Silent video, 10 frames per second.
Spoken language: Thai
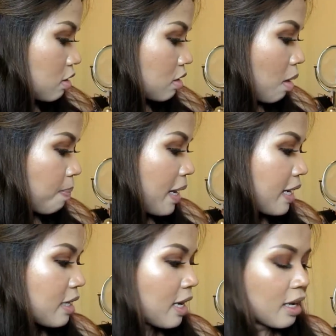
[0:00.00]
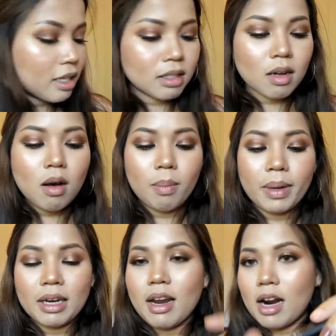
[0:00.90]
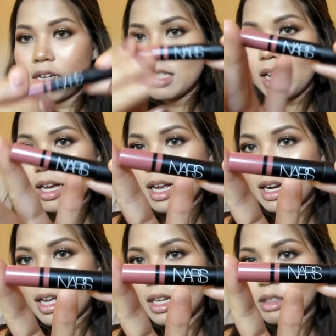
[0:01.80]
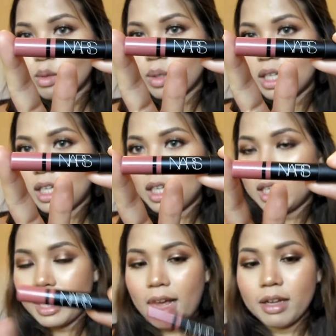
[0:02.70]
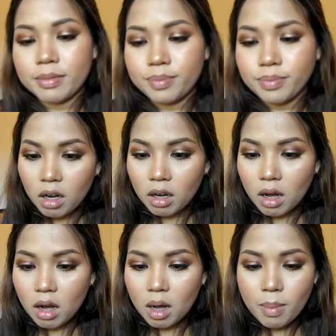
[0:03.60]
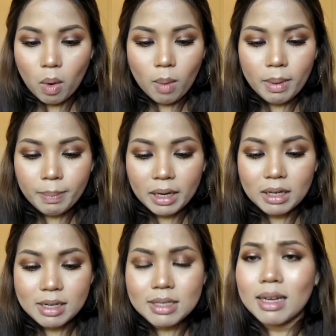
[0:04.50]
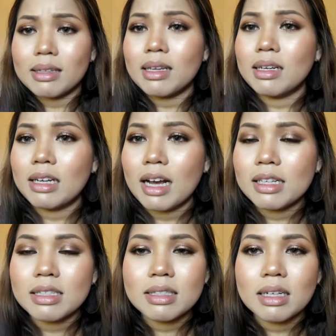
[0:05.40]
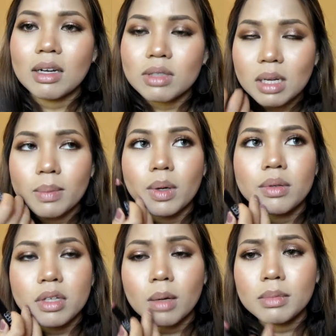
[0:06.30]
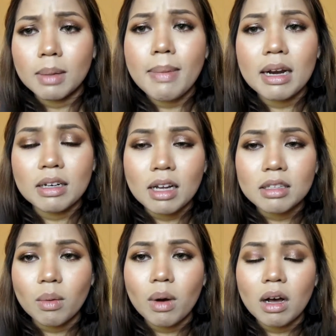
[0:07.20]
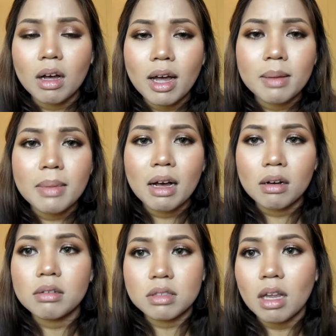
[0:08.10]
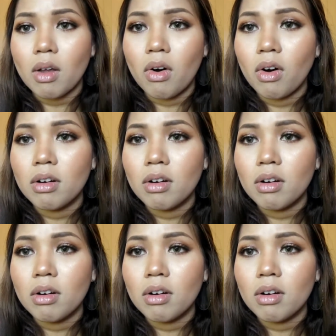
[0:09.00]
ต่อไปนะ ขอเป็นนาร์สละกันนะคะ ตัวนี้นะก็เขาบอกว่ามันเป็นเนื้อซาตินนะคะจริงๆแล้วจะนเป็นคนชอบเนื้อแมทนะแต่ว่าให้มาก็จะลอง